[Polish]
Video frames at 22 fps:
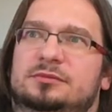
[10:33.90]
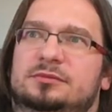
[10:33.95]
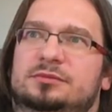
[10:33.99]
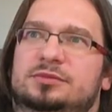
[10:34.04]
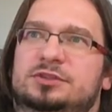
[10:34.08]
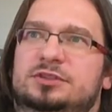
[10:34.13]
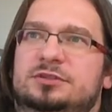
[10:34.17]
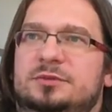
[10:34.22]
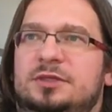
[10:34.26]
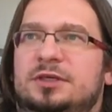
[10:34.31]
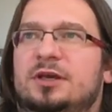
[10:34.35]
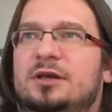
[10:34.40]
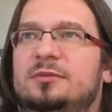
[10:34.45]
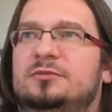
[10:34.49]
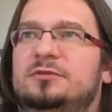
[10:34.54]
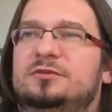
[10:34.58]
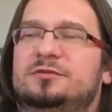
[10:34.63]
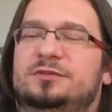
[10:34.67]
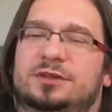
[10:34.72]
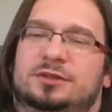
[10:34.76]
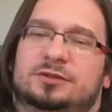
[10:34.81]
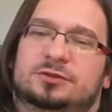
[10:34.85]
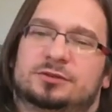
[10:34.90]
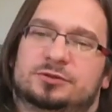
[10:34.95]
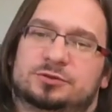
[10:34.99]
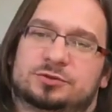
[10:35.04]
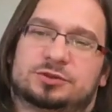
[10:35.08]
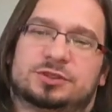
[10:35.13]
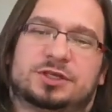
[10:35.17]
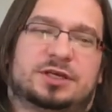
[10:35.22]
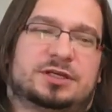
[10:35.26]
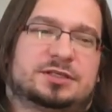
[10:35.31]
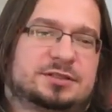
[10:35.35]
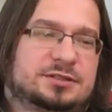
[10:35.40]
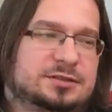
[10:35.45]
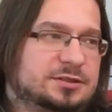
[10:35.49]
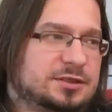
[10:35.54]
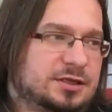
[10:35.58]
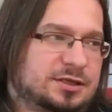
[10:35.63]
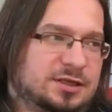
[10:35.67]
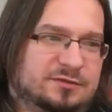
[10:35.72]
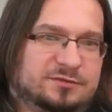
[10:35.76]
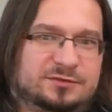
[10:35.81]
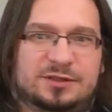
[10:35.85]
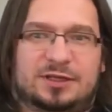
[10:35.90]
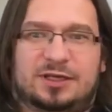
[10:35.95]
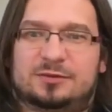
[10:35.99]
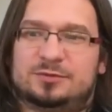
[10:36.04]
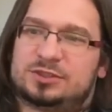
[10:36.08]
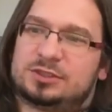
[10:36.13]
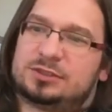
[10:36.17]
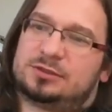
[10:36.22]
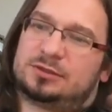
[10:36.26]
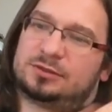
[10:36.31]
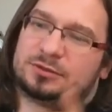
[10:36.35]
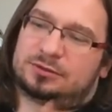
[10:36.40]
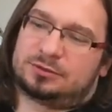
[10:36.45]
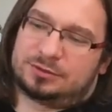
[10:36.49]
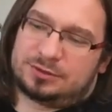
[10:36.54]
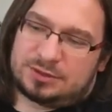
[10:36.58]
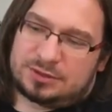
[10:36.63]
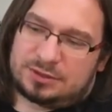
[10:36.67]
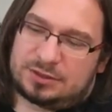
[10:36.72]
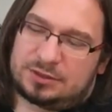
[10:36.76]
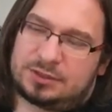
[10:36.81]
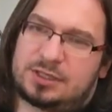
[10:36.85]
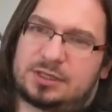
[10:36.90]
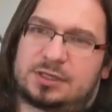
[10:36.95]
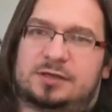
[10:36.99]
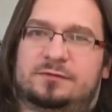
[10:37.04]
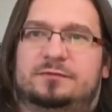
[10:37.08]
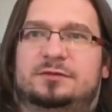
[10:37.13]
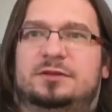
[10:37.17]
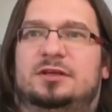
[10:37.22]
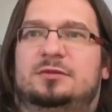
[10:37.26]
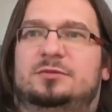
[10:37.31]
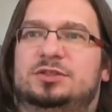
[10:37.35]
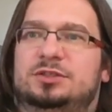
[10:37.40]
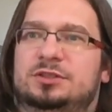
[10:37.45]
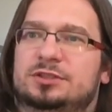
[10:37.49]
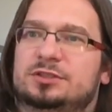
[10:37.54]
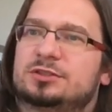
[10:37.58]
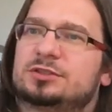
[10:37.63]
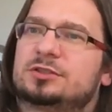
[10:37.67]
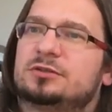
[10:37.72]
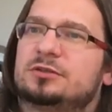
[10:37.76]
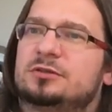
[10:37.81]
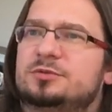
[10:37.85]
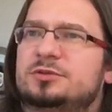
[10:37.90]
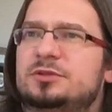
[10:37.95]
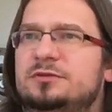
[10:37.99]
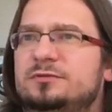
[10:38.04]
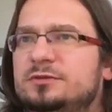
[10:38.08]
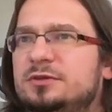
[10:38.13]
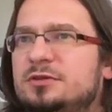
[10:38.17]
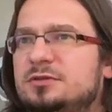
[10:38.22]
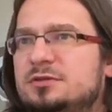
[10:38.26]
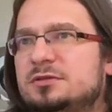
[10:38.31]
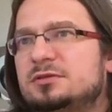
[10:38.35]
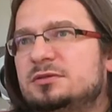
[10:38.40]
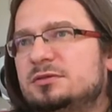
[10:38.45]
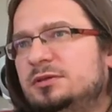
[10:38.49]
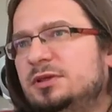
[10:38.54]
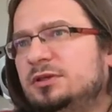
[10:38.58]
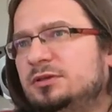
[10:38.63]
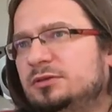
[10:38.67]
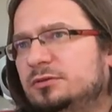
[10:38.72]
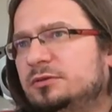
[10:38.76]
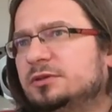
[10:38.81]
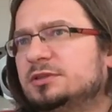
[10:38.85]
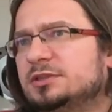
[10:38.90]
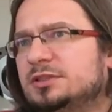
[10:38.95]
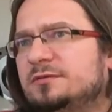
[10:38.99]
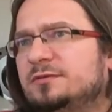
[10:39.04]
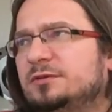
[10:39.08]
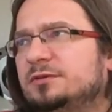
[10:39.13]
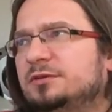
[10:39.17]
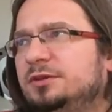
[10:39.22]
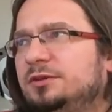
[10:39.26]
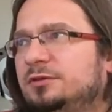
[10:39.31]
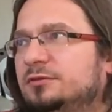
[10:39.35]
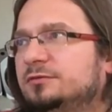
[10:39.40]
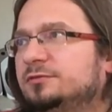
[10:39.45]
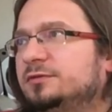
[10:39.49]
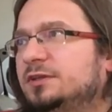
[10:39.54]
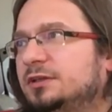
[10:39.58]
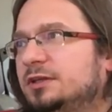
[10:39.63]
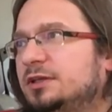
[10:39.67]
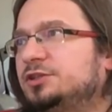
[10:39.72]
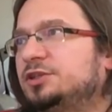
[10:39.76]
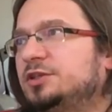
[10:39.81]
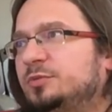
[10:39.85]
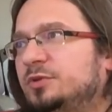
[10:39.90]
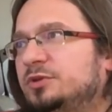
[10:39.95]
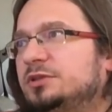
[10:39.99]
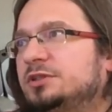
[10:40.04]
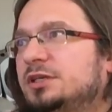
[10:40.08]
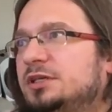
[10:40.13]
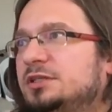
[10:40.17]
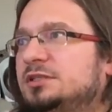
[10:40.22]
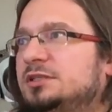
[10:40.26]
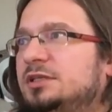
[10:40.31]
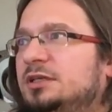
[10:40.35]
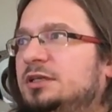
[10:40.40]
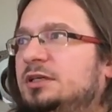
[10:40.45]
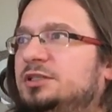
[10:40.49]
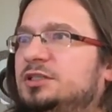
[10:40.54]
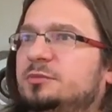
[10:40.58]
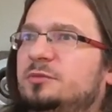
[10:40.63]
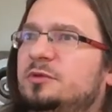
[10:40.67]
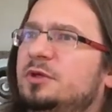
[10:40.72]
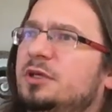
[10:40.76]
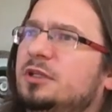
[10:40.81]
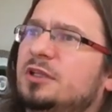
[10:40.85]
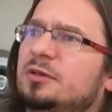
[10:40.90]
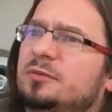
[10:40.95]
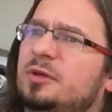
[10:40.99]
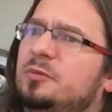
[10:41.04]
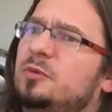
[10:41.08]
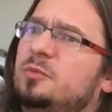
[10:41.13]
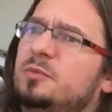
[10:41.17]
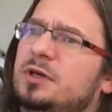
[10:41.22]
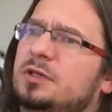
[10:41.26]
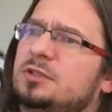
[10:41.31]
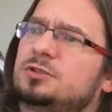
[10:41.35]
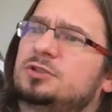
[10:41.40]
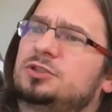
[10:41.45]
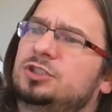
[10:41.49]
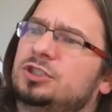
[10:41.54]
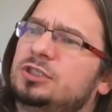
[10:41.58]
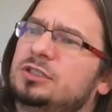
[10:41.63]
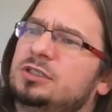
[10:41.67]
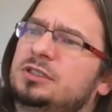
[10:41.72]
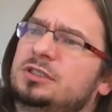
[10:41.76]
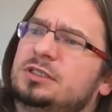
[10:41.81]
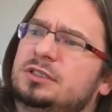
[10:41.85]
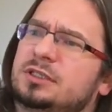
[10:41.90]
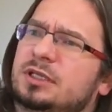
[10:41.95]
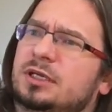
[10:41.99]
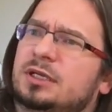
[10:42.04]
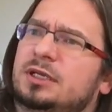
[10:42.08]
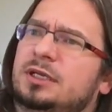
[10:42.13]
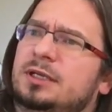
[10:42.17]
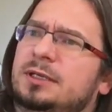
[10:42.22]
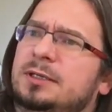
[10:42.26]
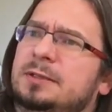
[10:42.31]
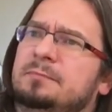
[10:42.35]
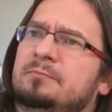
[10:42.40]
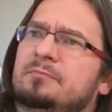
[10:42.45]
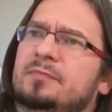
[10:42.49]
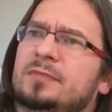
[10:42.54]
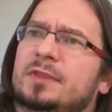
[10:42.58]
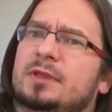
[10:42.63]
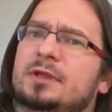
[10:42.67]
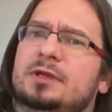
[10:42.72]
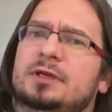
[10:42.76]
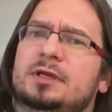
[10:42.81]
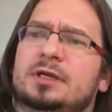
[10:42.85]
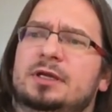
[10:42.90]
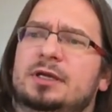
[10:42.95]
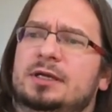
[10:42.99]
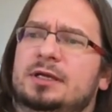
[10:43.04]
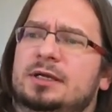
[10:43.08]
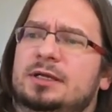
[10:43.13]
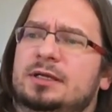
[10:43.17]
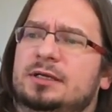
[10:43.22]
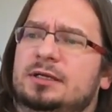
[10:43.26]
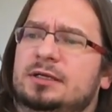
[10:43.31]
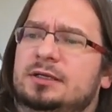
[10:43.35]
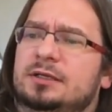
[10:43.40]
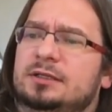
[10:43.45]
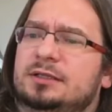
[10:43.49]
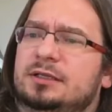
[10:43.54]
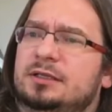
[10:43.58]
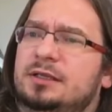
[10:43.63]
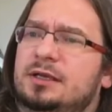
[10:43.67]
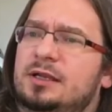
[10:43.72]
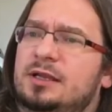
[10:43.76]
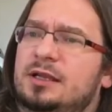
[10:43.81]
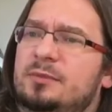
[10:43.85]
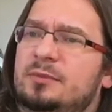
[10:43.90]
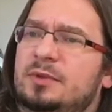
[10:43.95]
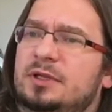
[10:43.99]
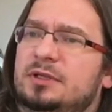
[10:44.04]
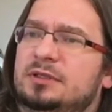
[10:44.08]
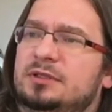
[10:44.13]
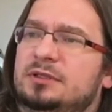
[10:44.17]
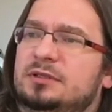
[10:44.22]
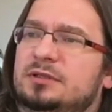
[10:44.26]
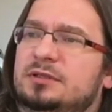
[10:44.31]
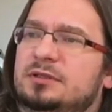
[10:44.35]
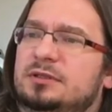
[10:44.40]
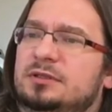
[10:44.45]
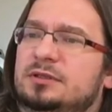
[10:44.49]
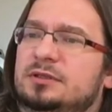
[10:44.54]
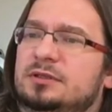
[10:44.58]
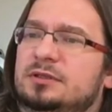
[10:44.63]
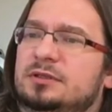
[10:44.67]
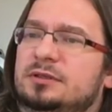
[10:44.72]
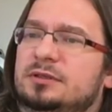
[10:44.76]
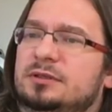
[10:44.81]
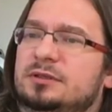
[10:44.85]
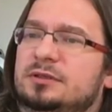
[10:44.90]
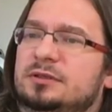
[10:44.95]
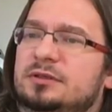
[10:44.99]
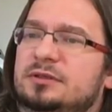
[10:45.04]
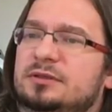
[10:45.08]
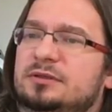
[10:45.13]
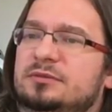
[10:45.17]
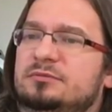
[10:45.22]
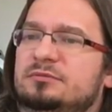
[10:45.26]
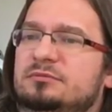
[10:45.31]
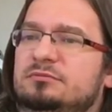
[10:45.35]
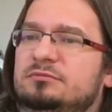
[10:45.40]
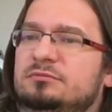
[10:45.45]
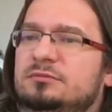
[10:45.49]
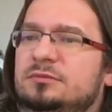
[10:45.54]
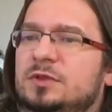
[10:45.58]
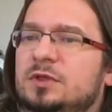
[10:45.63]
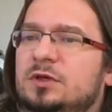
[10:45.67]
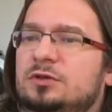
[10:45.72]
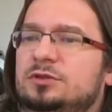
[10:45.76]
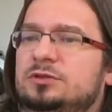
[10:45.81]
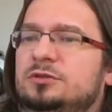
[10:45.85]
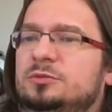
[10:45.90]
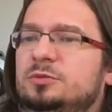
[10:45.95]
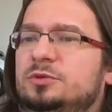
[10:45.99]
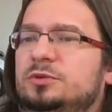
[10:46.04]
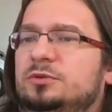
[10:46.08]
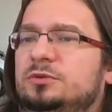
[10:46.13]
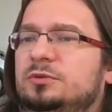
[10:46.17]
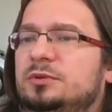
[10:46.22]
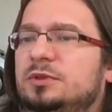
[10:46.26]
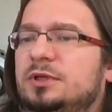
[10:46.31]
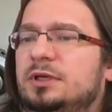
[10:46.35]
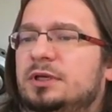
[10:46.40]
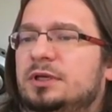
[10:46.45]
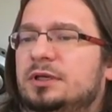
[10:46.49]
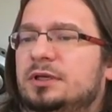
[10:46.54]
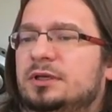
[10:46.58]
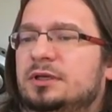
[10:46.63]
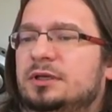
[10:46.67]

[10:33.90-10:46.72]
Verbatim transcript: przy czym, tak jak mówię, to już nie jest takie, wydaje mi się, tylko to jest takie, wydaje mi się. Zresztą obserwując niektórych zawodników na naszej polskiej scenie, gdzie my jednak mamy bardzo silny taki e, ten element osób, które